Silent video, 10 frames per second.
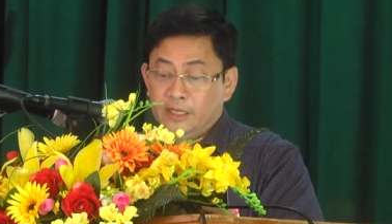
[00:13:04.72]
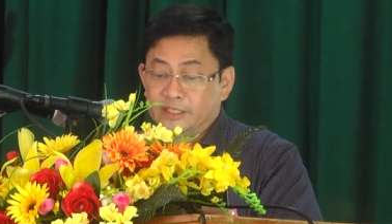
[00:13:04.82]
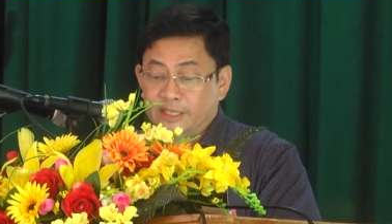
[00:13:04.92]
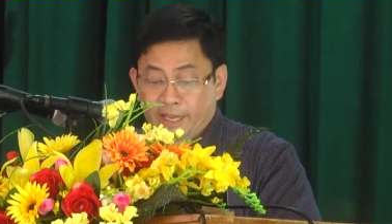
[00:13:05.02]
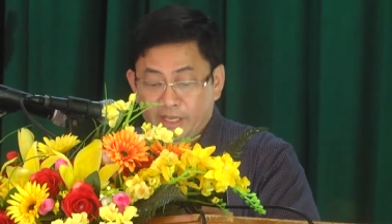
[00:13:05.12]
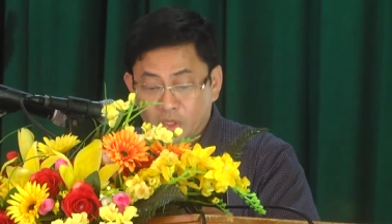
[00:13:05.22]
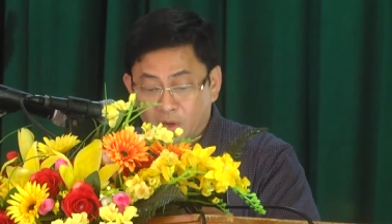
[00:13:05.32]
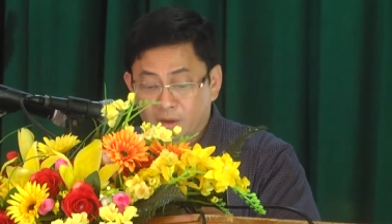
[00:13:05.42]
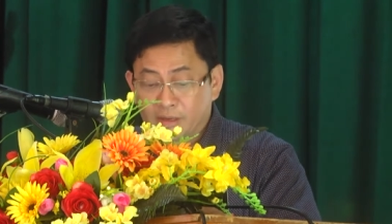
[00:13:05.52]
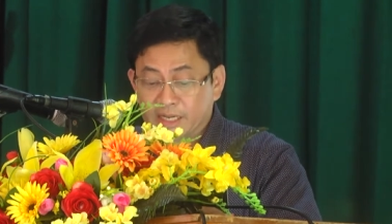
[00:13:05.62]
sẽ
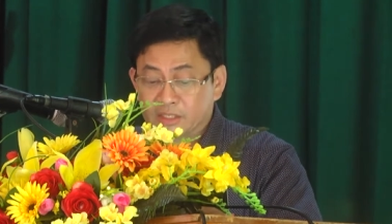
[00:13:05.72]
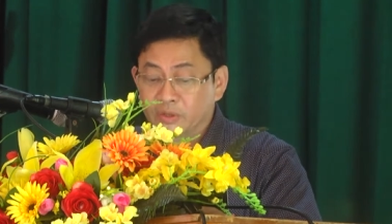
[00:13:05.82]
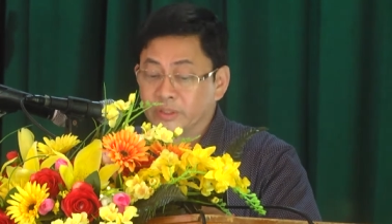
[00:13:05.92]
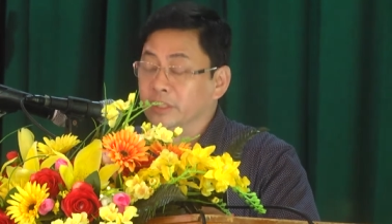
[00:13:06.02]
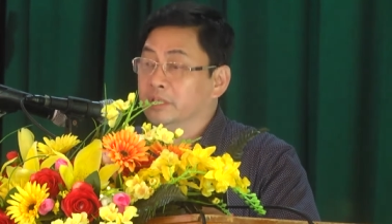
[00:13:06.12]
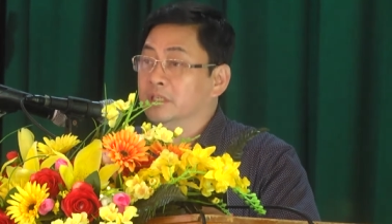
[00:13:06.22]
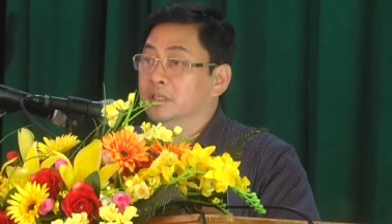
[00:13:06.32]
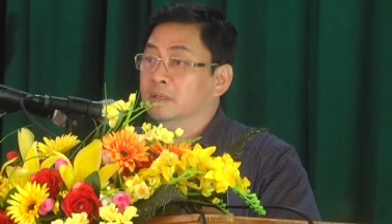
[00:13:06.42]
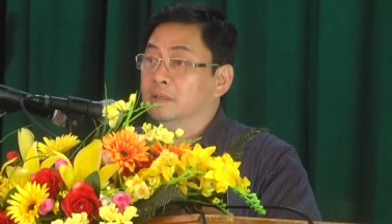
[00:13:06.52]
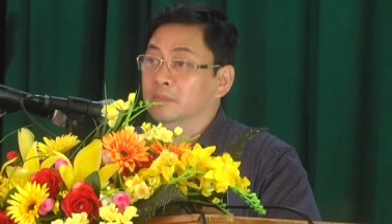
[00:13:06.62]
cho năng suất tương
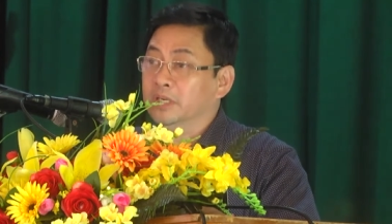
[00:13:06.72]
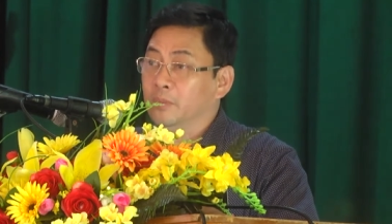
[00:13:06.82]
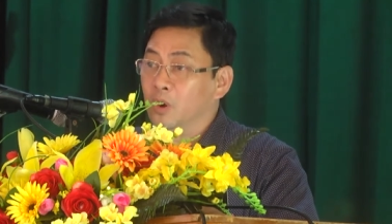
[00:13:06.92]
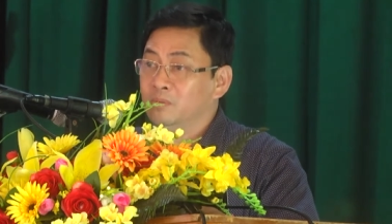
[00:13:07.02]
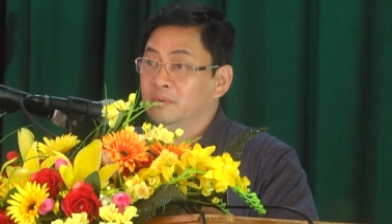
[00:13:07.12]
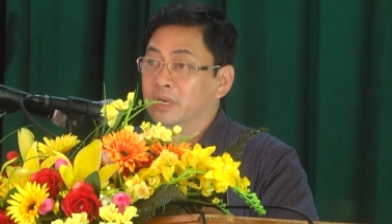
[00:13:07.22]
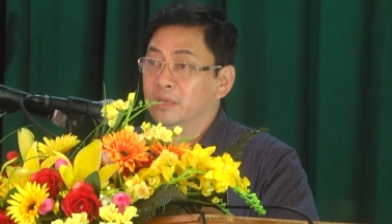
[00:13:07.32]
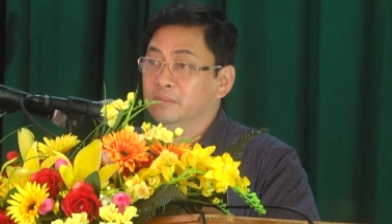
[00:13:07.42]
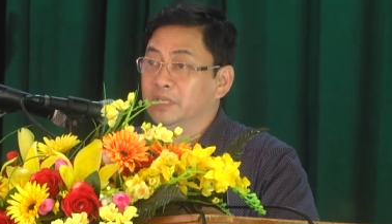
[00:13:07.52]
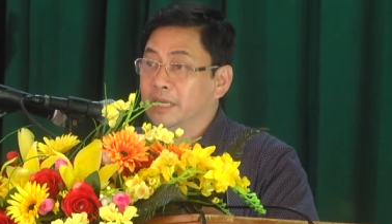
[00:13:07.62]
đương 14
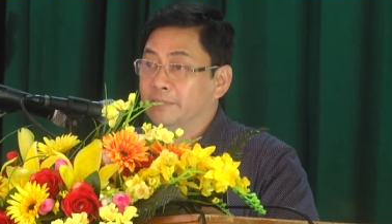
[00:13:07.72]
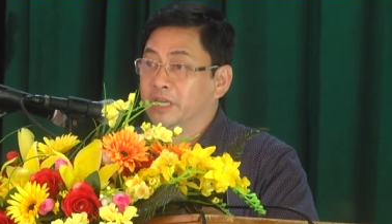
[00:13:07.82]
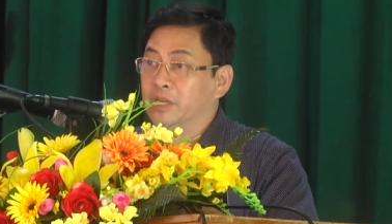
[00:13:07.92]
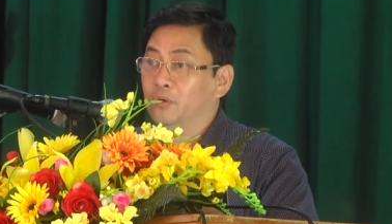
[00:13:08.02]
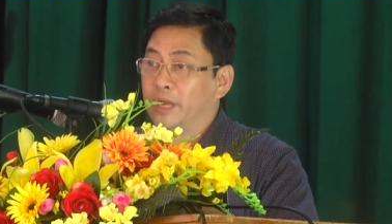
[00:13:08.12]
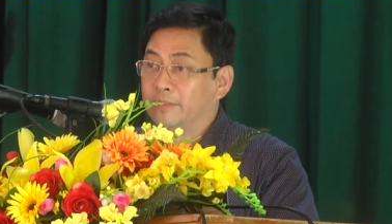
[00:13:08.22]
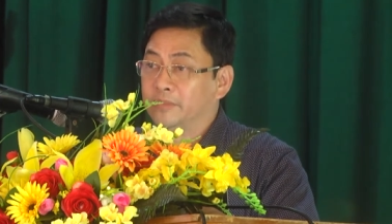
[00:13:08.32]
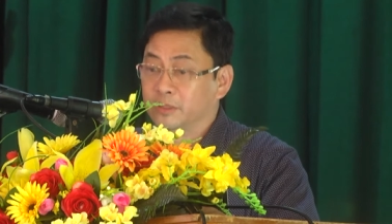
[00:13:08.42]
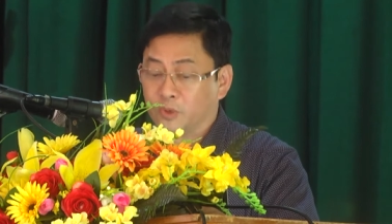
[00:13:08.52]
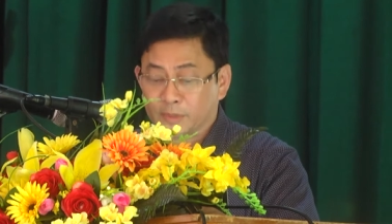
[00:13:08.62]
đến 15 kg
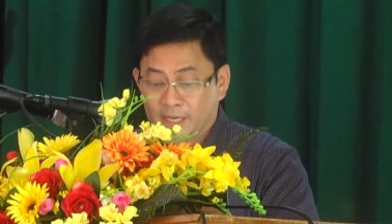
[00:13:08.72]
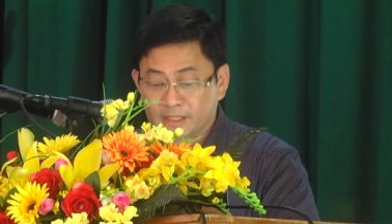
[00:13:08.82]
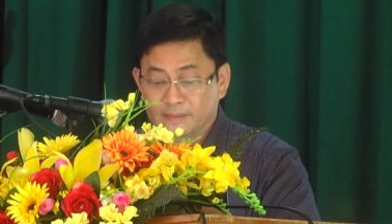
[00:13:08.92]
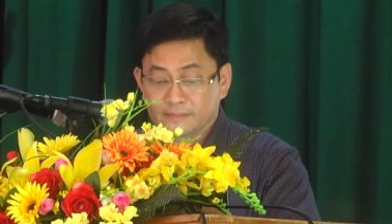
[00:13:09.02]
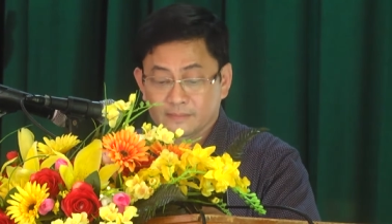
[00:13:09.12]
trên một tấn